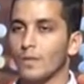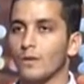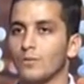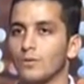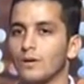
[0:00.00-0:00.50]

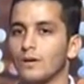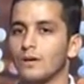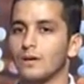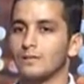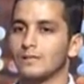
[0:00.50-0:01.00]

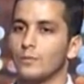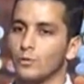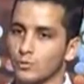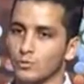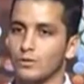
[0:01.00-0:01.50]
وسمعوا
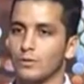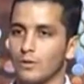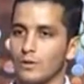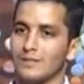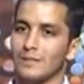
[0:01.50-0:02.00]
صوتي
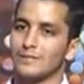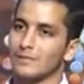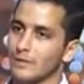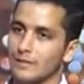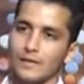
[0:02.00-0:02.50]
وقالوا لي انت بس
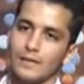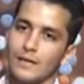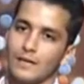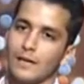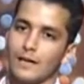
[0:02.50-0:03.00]
محتاج
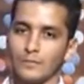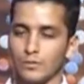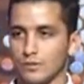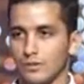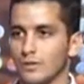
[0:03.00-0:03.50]
يعني حاجات
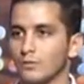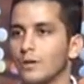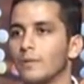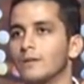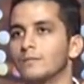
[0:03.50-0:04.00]
بسيطه
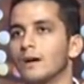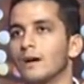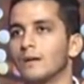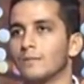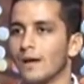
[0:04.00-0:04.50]
وطبعا
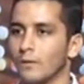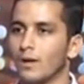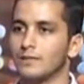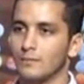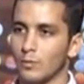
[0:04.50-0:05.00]
مع مع
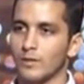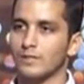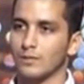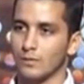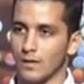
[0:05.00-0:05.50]
الوقت
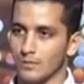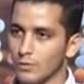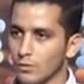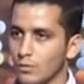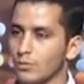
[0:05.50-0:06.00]
الممارسه والكلام
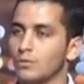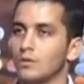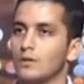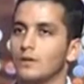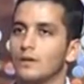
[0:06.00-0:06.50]
ده كله
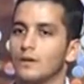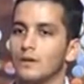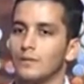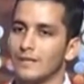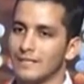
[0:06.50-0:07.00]

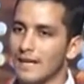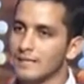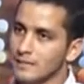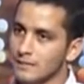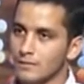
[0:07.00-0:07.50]
آه، بقيت
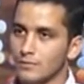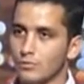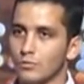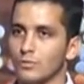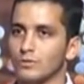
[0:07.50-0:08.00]
احسن
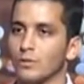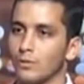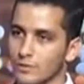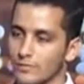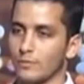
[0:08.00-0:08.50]

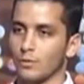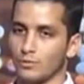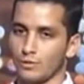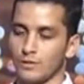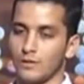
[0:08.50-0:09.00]
ومتطورت في
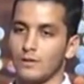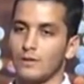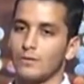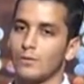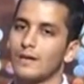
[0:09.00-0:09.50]
الموضوع ده
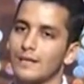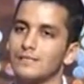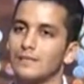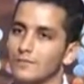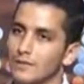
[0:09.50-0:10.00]

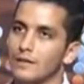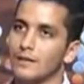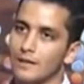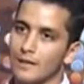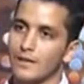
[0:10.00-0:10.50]
وهكذا
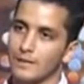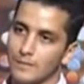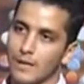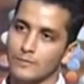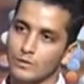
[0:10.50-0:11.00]
فيعني
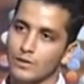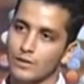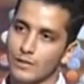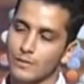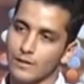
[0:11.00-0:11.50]
الحمد لله
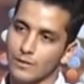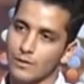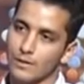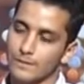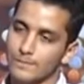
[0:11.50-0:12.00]
طبعا جميل
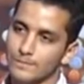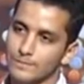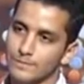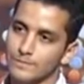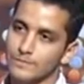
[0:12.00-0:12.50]
الحماس والثقه